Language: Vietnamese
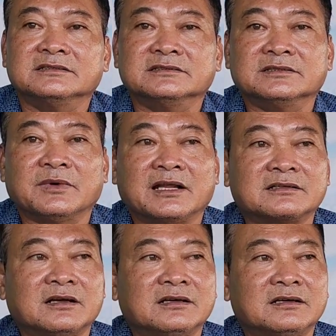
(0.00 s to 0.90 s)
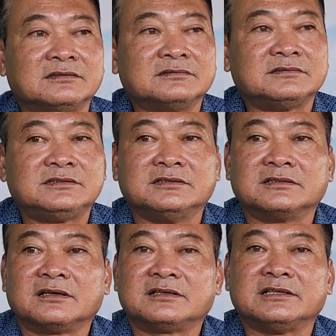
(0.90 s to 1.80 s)
nhưng mà anh
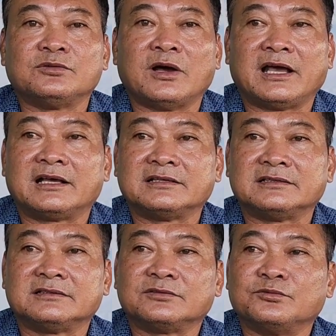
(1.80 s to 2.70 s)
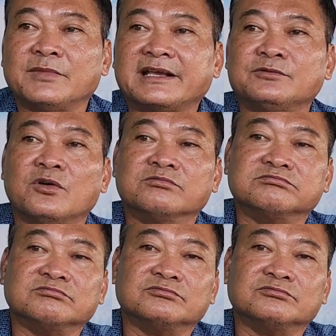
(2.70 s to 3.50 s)
chưa có đi qua mấy cái vùng